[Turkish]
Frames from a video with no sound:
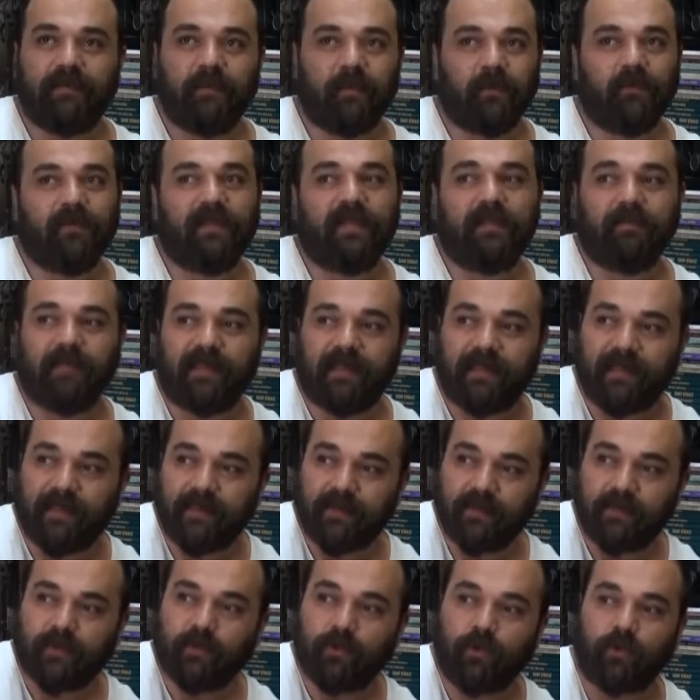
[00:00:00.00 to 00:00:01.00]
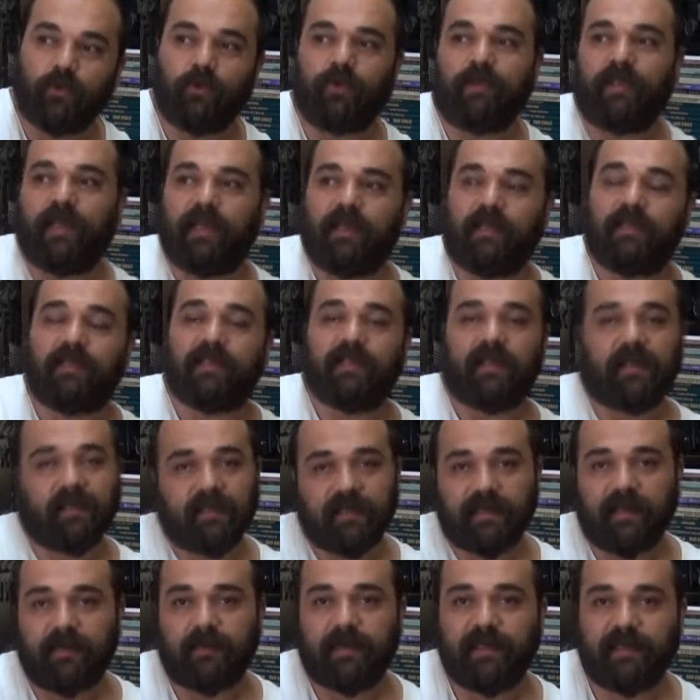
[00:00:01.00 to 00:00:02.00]
kuvvet bana çocuk gelin
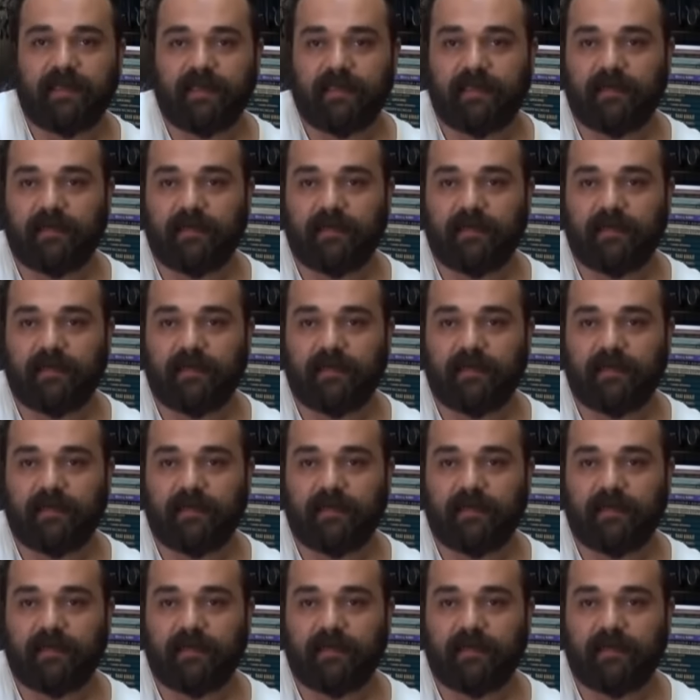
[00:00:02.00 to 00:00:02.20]
çektiremez.